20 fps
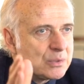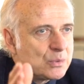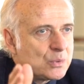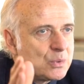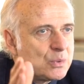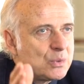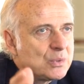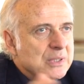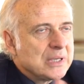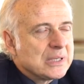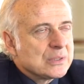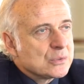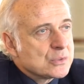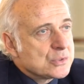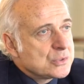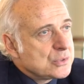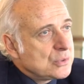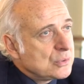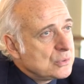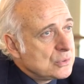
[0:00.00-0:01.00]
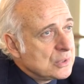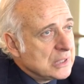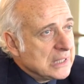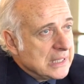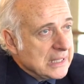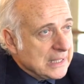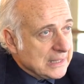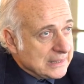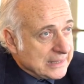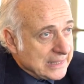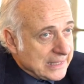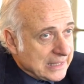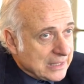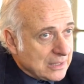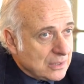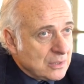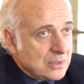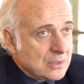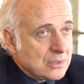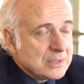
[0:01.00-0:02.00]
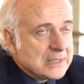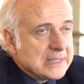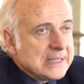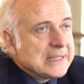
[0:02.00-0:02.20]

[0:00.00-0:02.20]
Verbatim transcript: de la notion d'écran